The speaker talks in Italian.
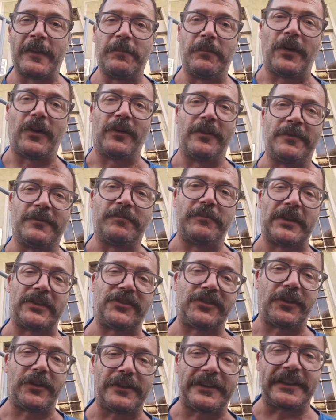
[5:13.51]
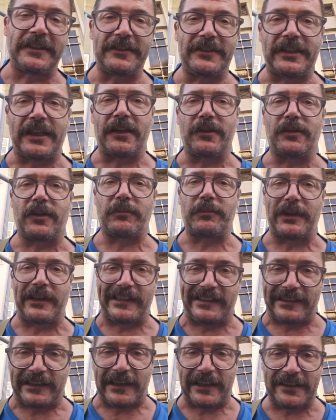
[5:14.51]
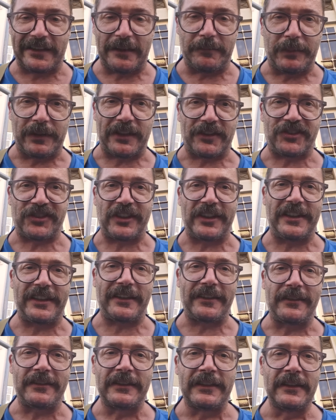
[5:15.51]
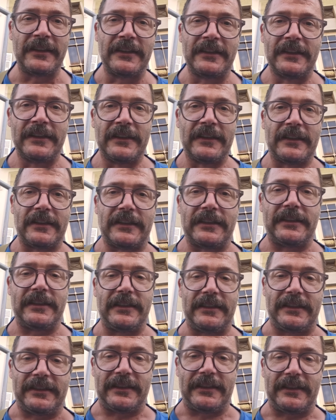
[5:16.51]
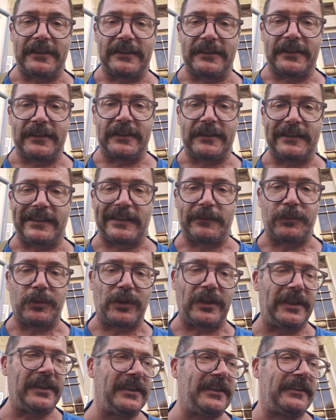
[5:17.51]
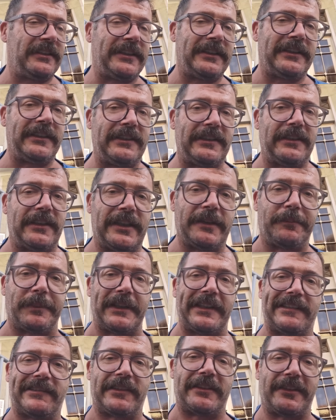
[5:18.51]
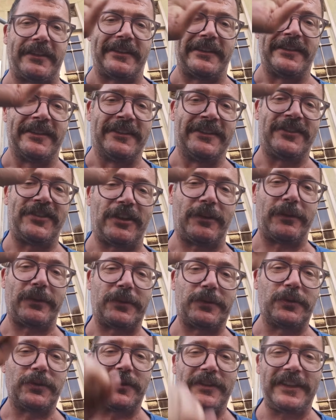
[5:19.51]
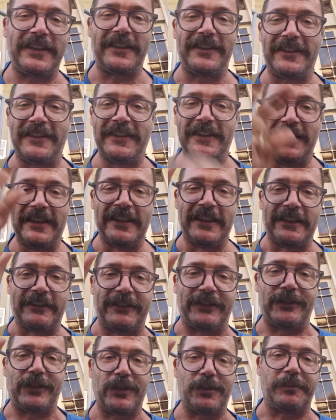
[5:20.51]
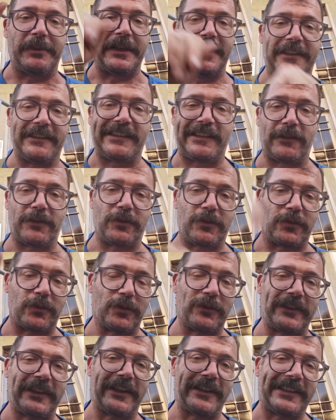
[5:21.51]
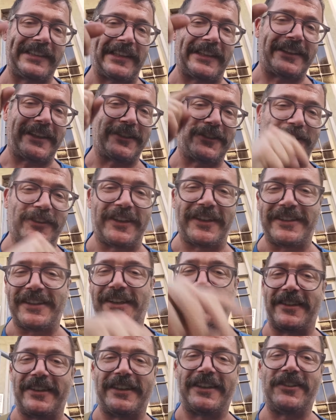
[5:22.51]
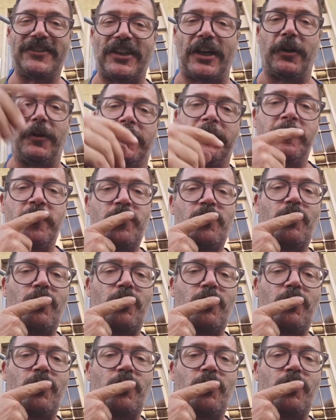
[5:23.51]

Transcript: Boh, un bacione, ti auguro buona serata, buona cena. E Samuele e a presto. Ciao a tutti, vi voglio bene, saluto a tutti anche Sant'Antonio Nardini. Ciao.